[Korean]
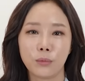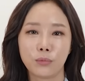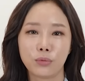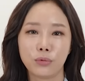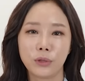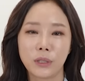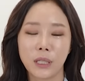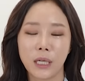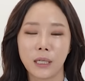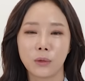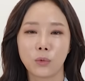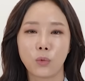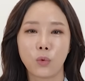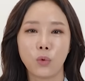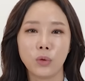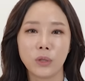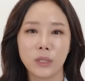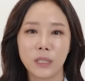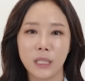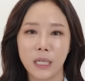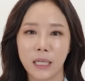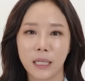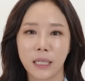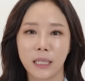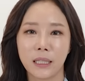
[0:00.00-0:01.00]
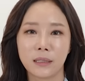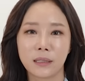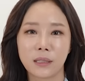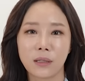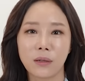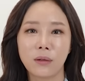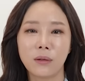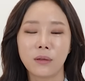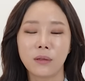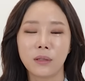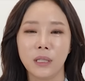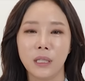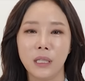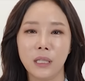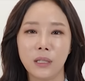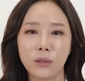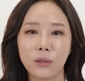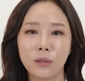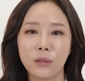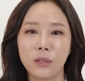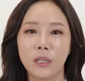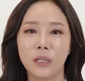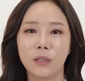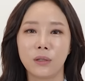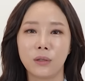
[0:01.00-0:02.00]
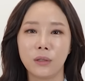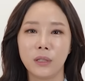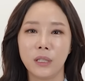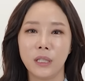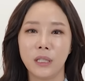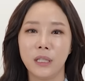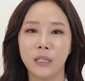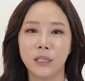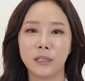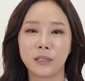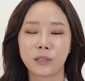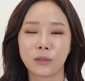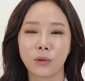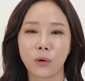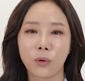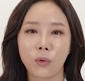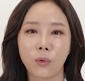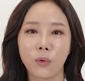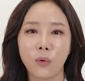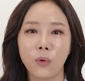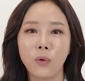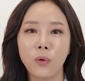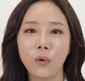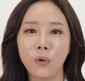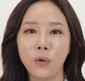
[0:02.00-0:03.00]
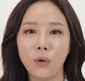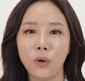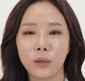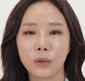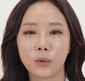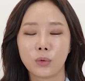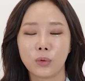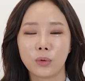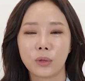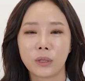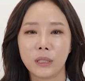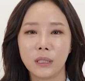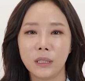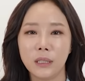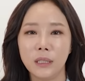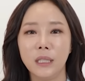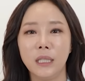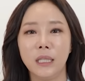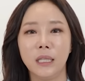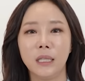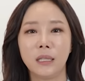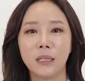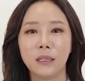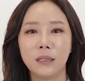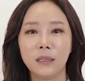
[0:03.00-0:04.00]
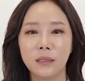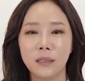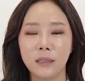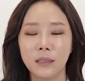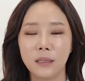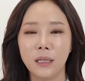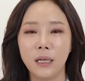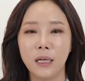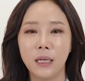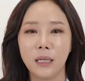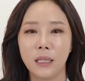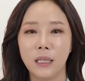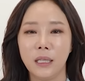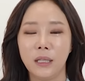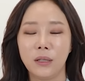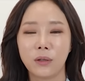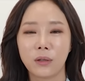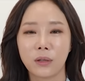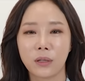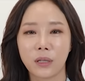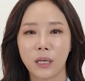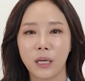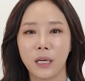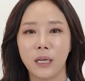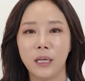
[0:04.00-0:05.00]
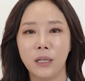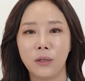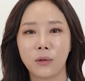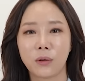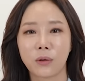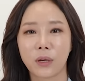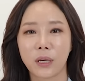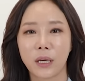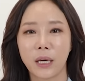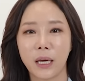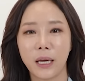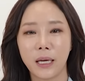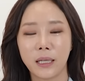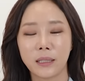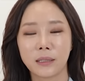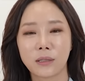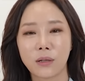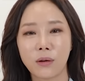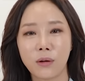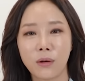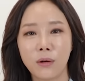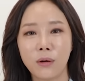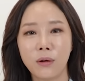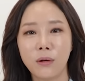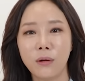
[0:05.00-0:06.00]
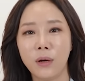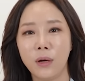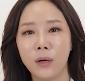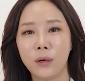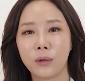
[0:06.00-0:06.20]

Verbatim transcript: 부산 공장에서 이런 이런 일이 있었고 또 그 얘기를 이렇게 이렇게 해서